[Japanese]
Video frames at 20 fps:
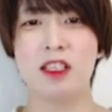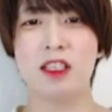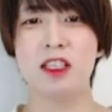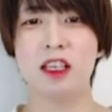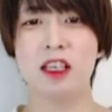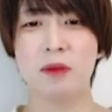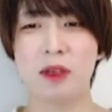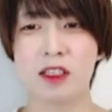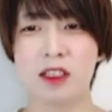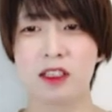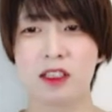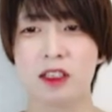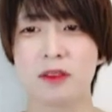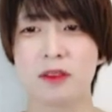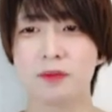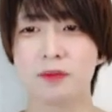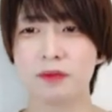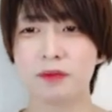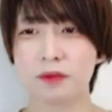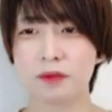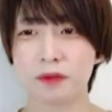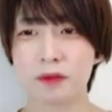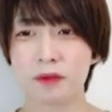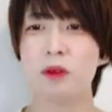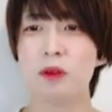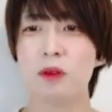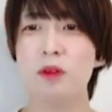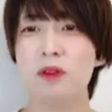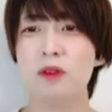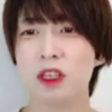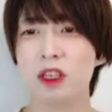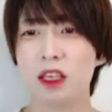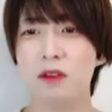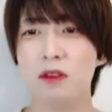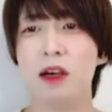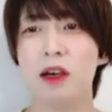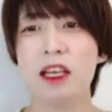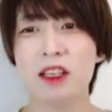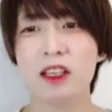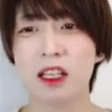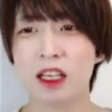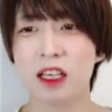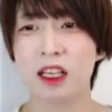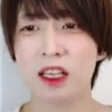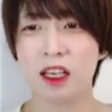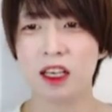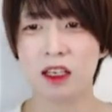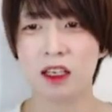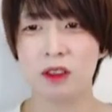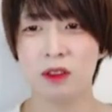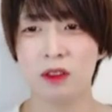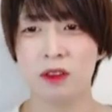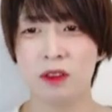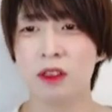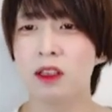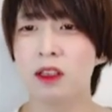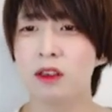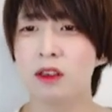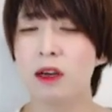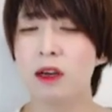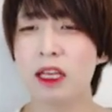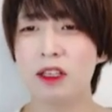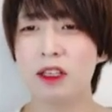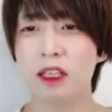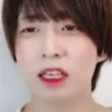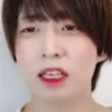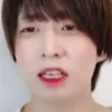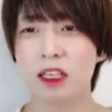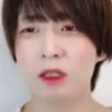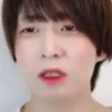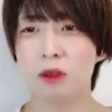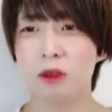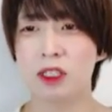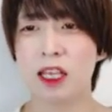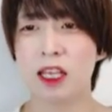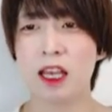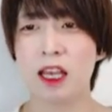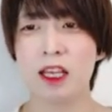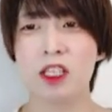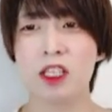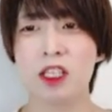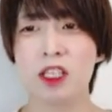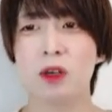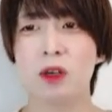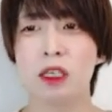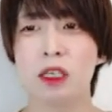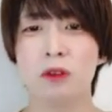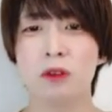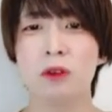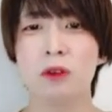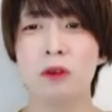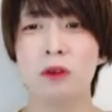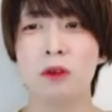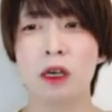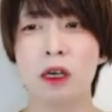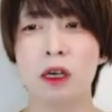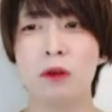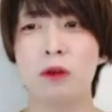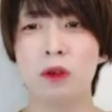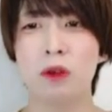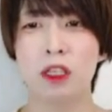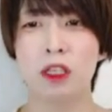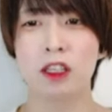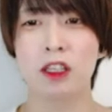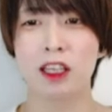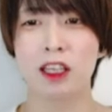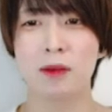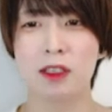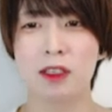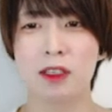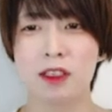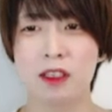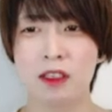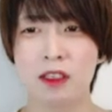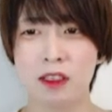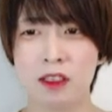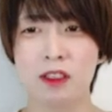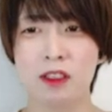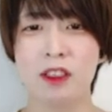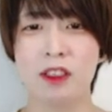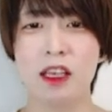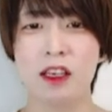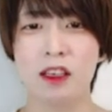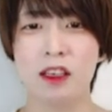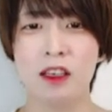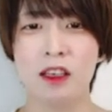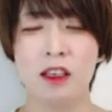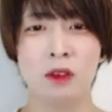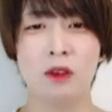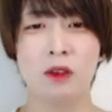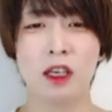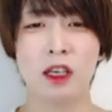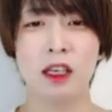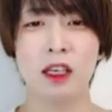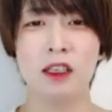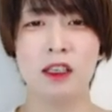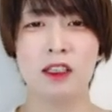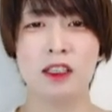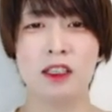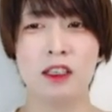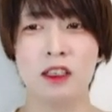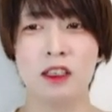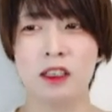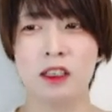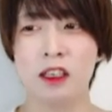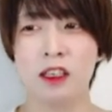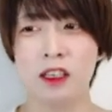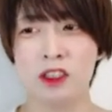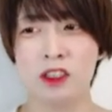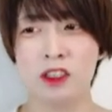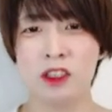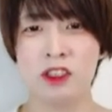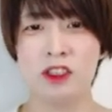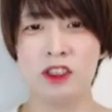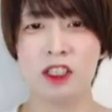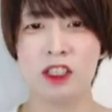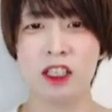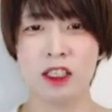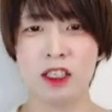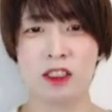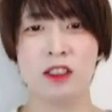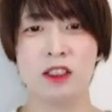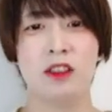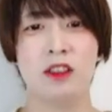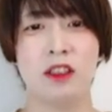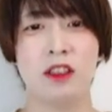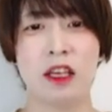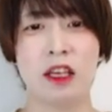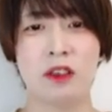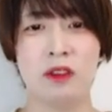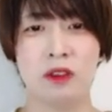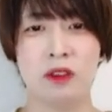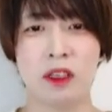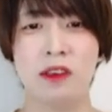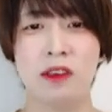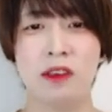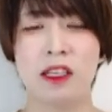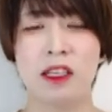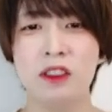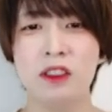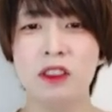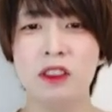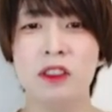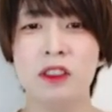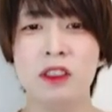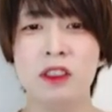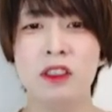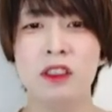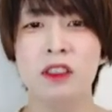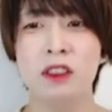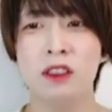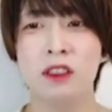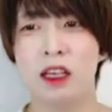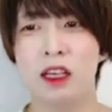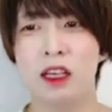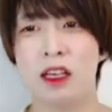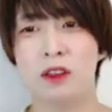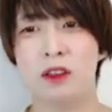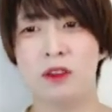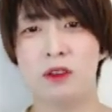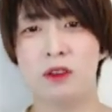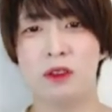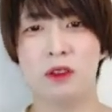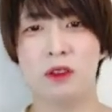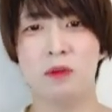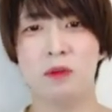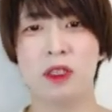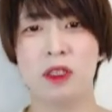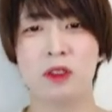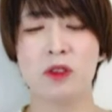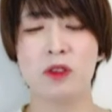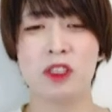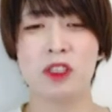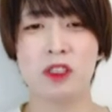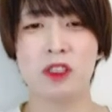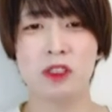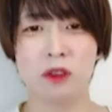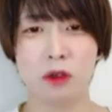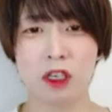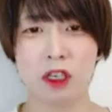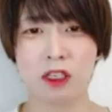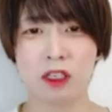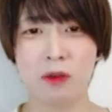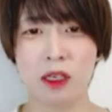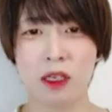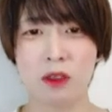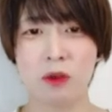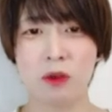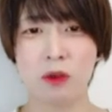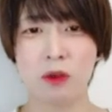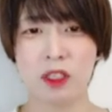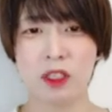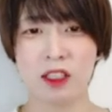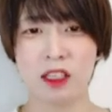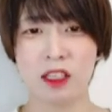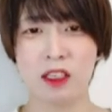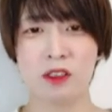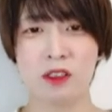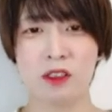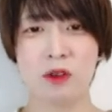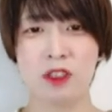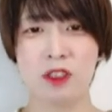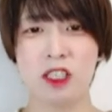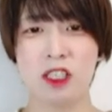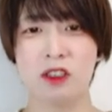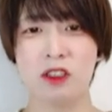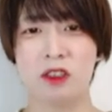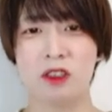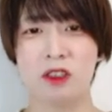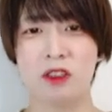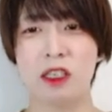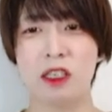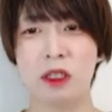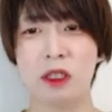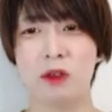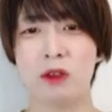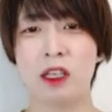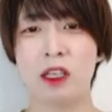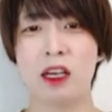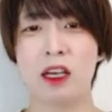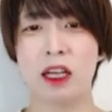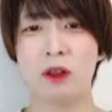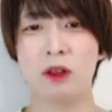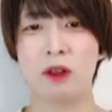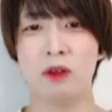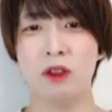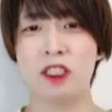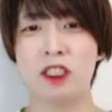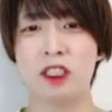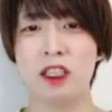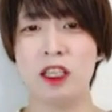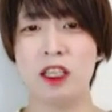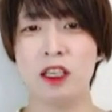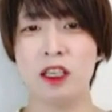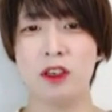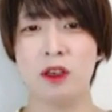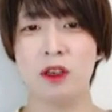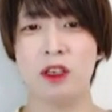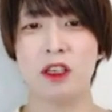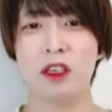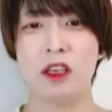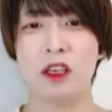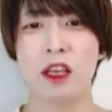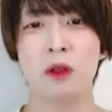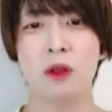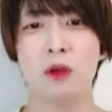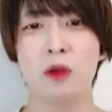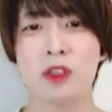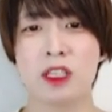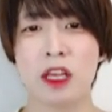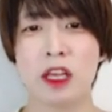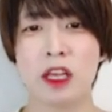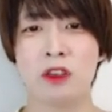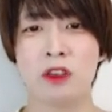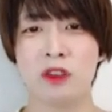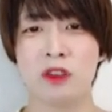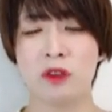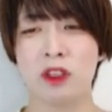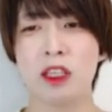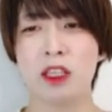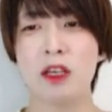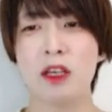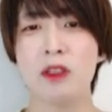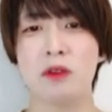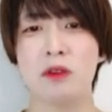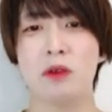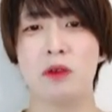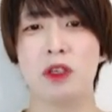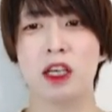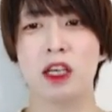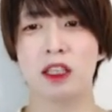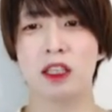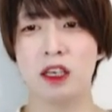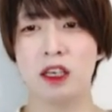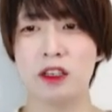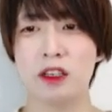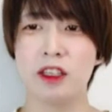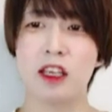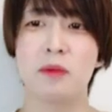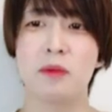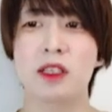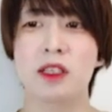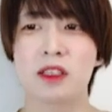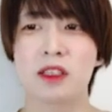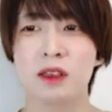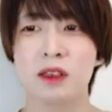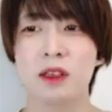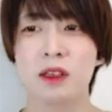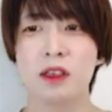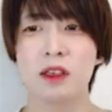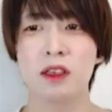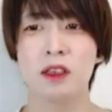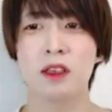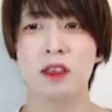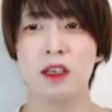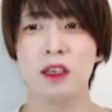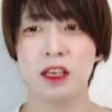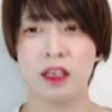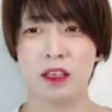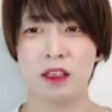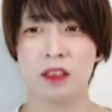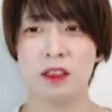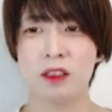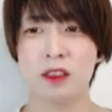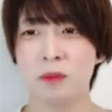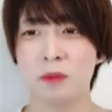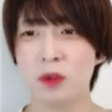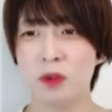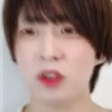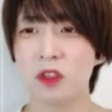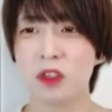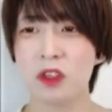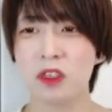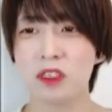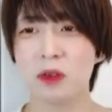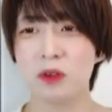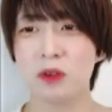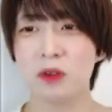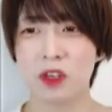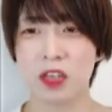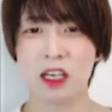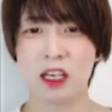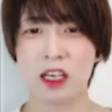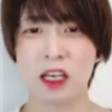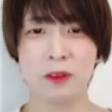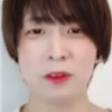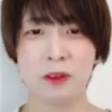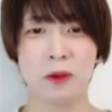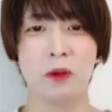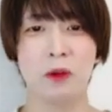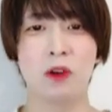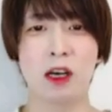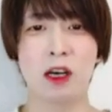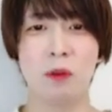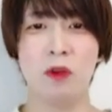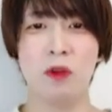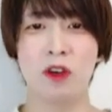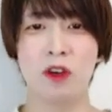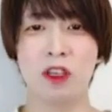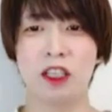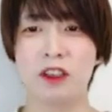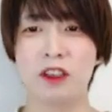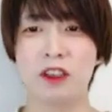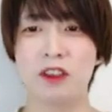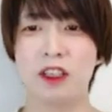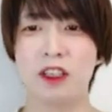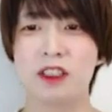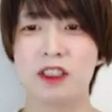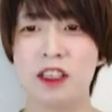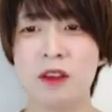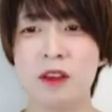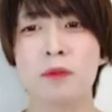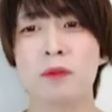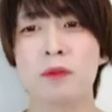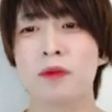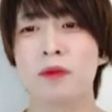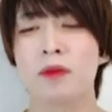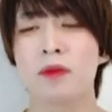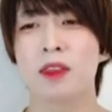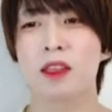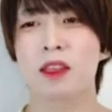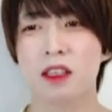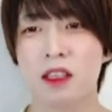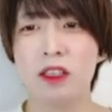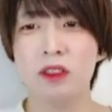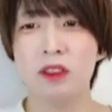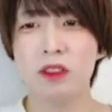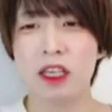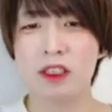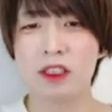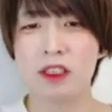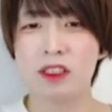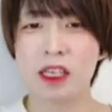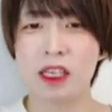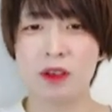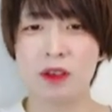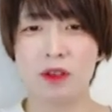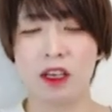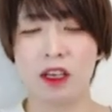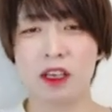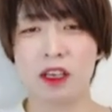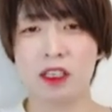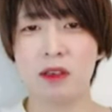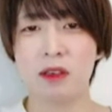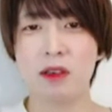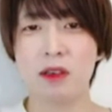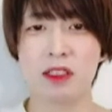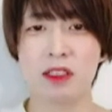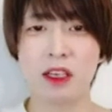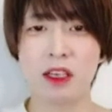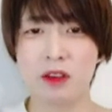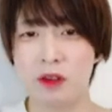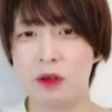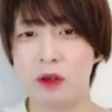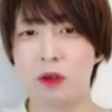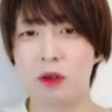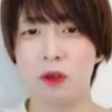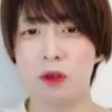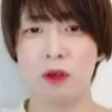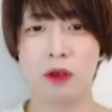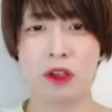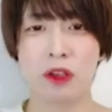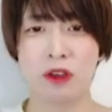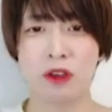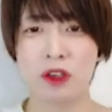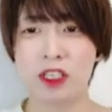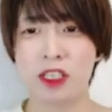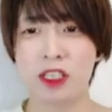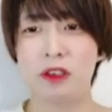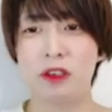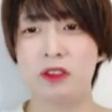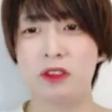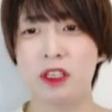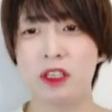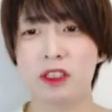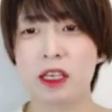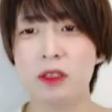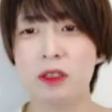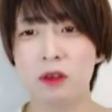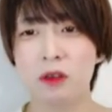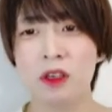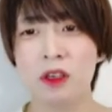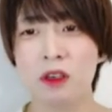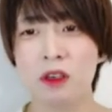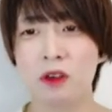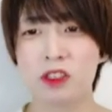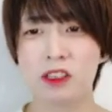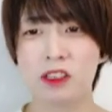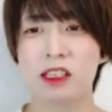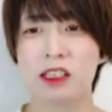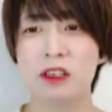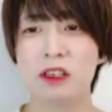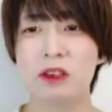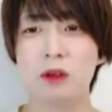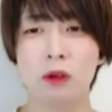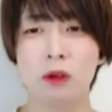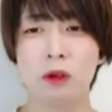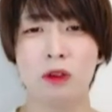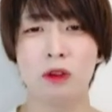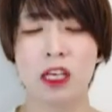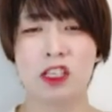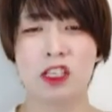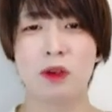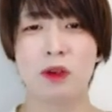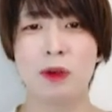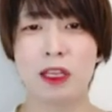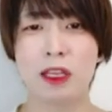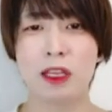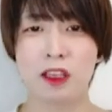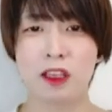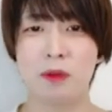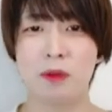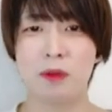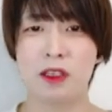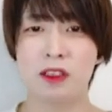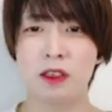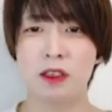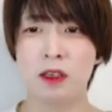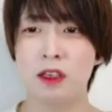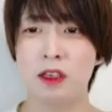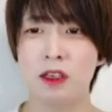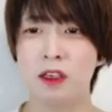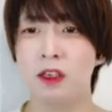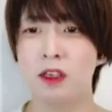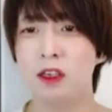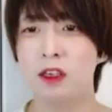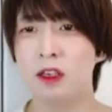イメージになります。で、この時、y の値に、y の値に応じて位置と角度の保管を行っています。なので、ここから瞬時に吸っていくのではなく、えっと、まあ、少しずつ動かせば、こういった少しずつ、あの、ターゲットの位置に移動していくといったような動き方になります。はい。ポイントとしては、この時角度の保管も行っているんですね。スティックの X 作業に関しては左右両方取れるようにしているんですけど、こちら左右方向の遊びになっています。